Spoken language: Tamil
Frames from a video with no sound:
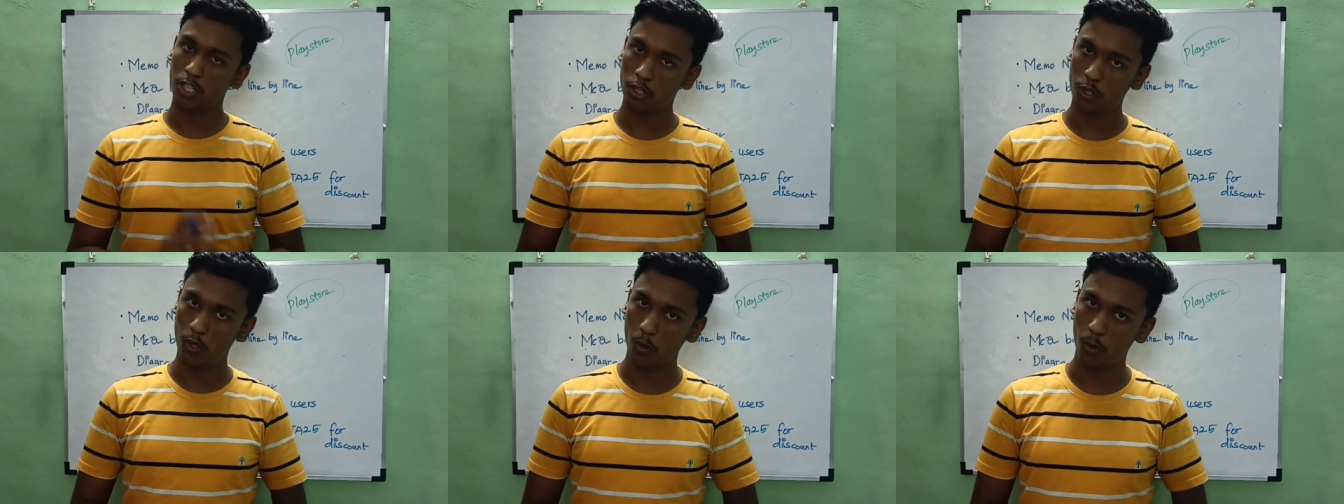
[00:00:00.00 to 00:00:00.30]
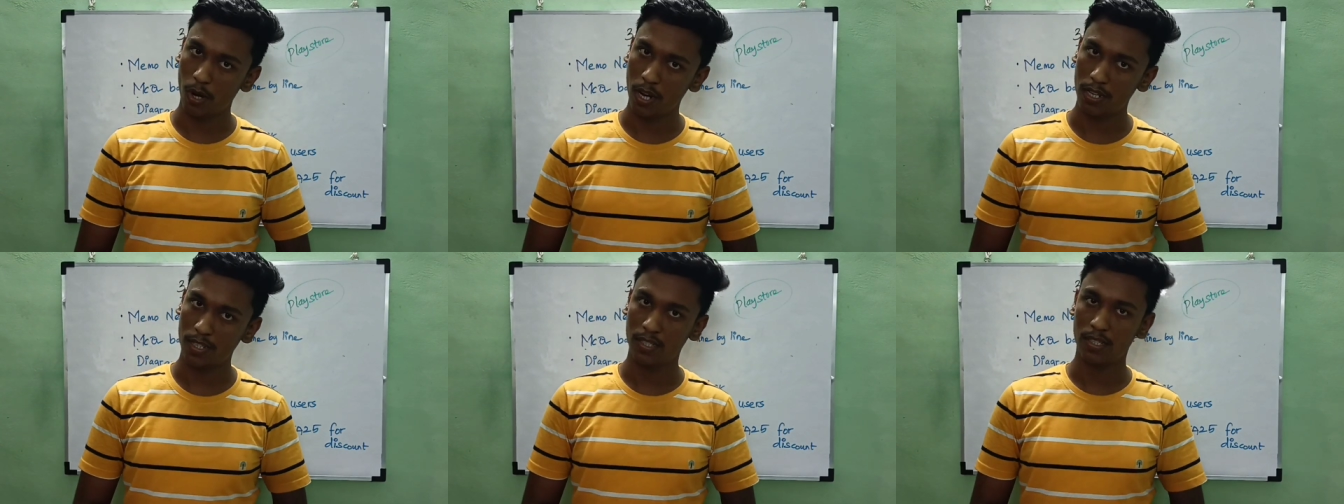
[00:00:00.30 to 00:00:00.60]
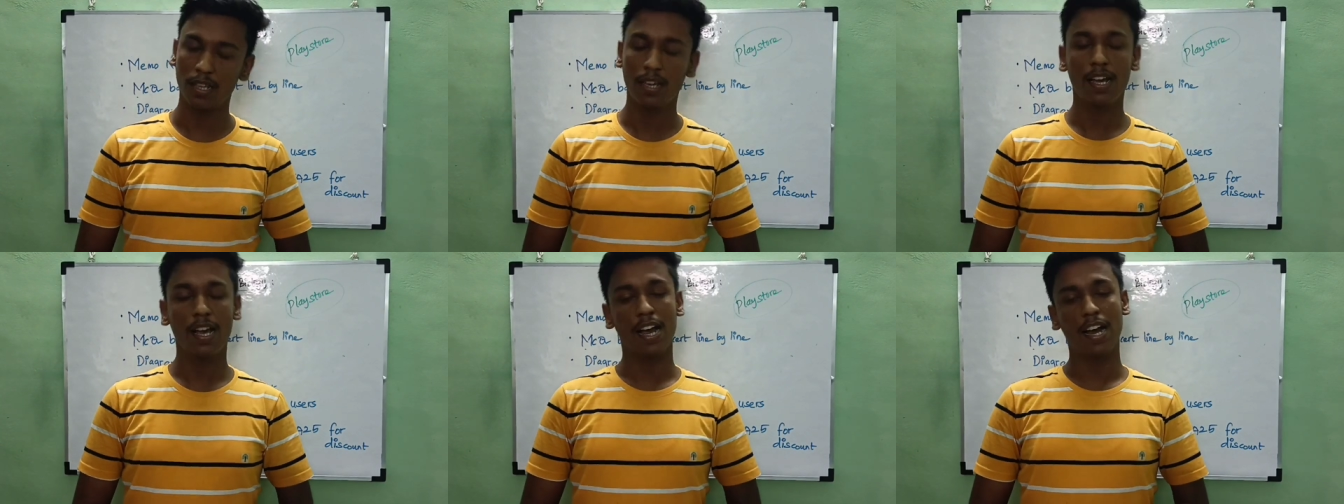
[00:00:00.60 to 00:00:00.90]

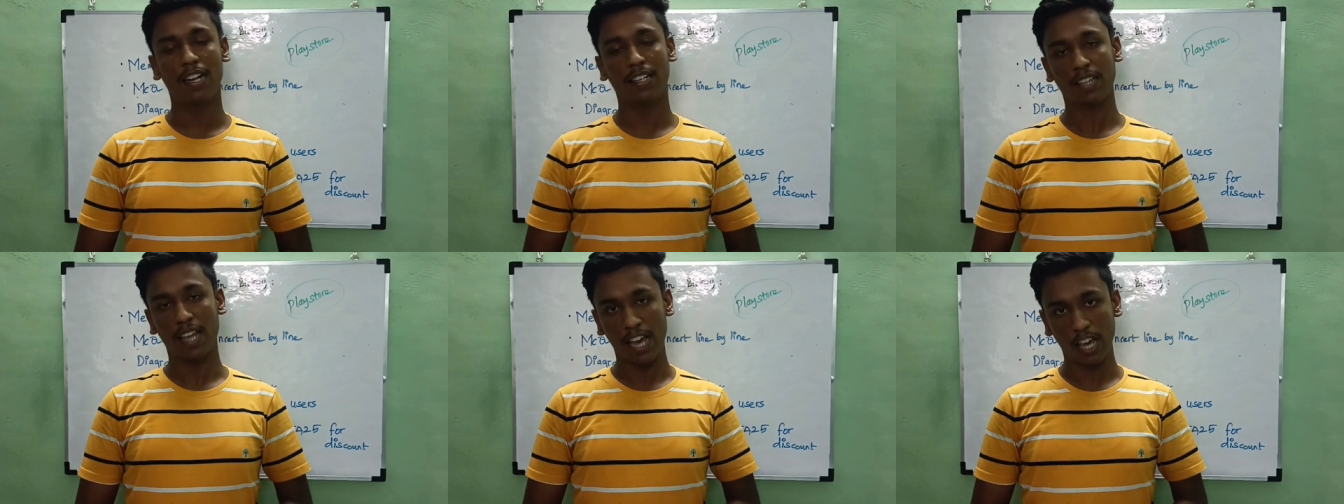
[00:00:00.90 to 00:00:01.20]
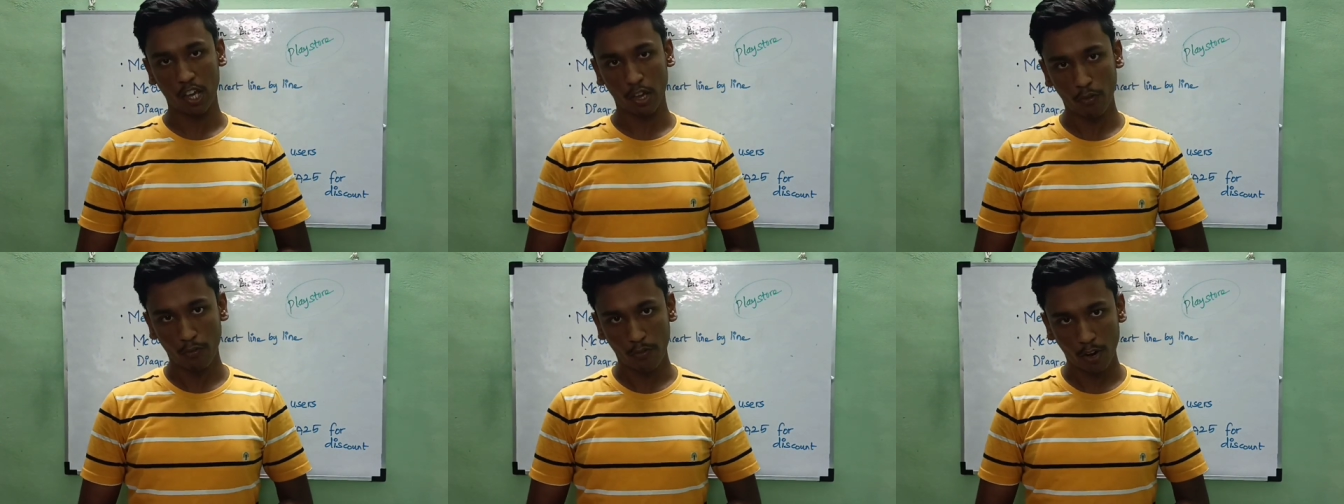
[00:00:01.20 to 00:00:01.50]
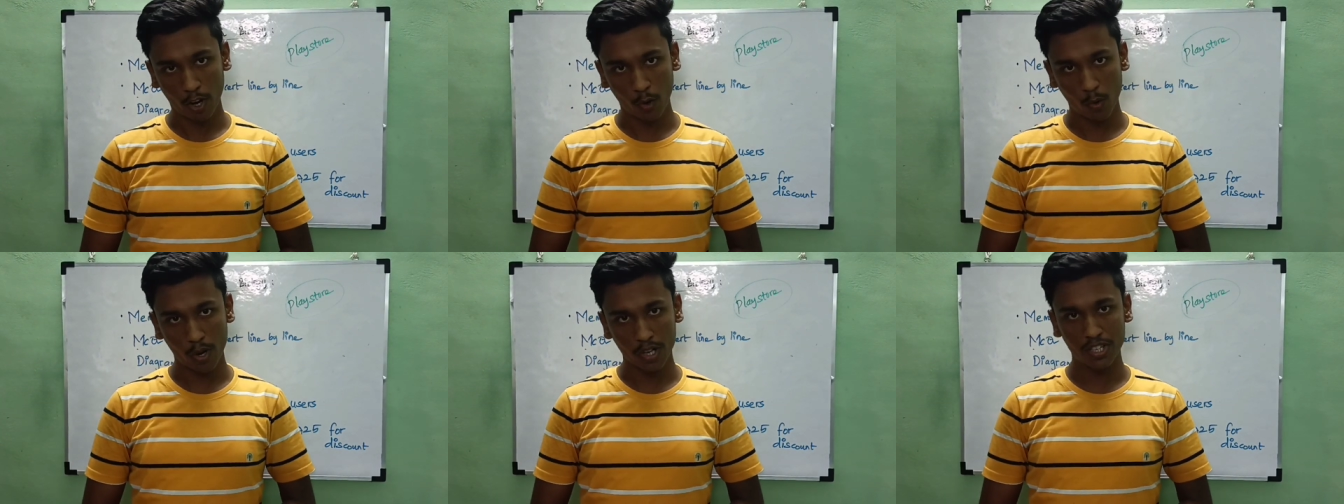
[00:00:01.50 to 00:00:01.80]
ஸ்டூடெண்ட்ஸ் அண்ட் தேங்க்யூ
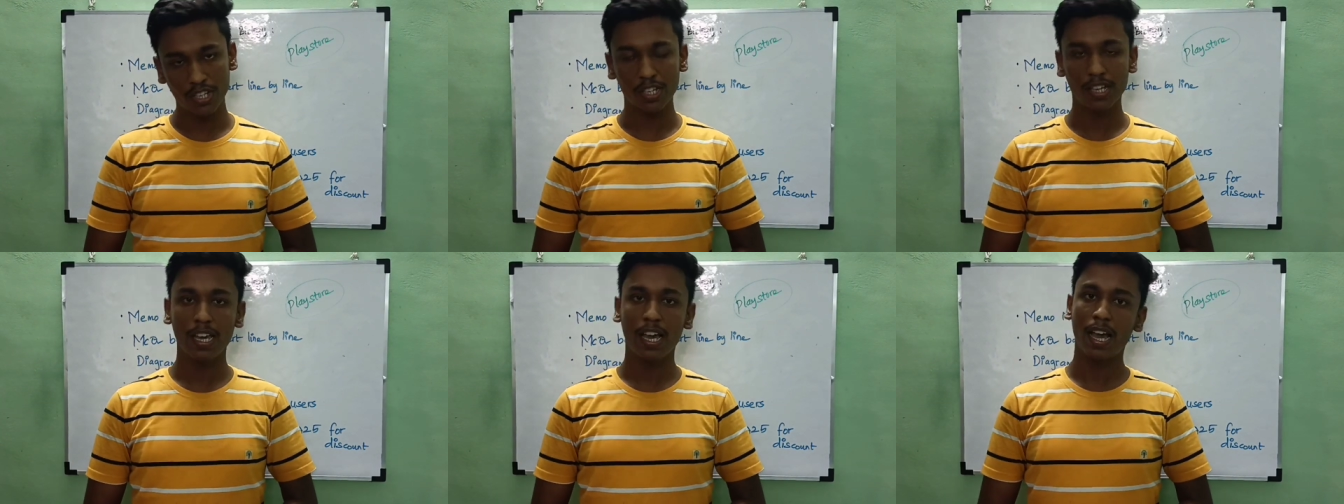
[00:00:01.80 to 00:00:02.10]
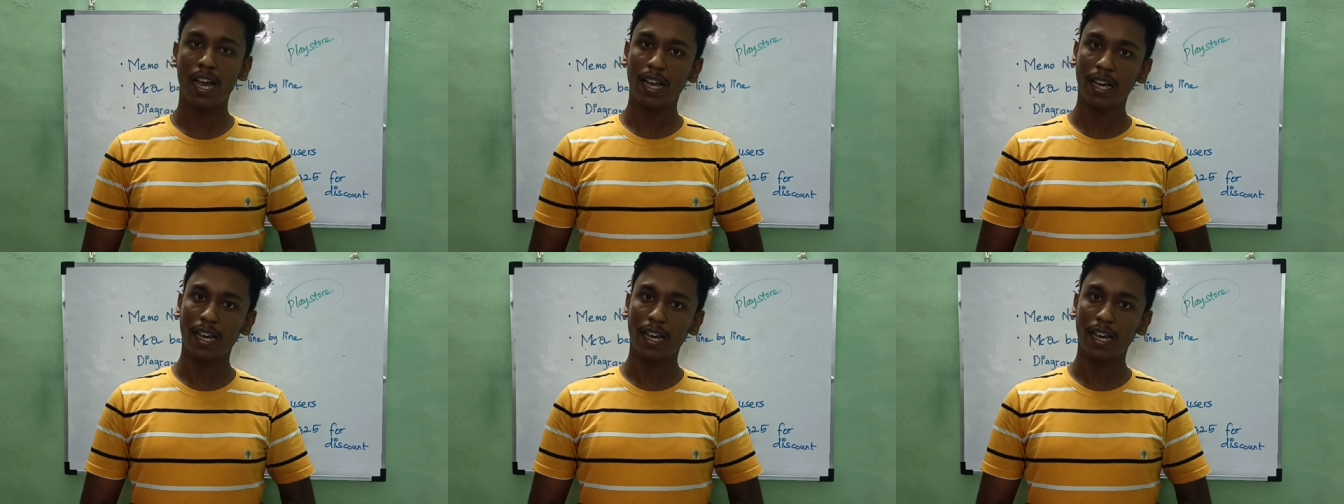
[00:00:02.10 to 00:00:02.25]
ஃபார் வாட்சிங்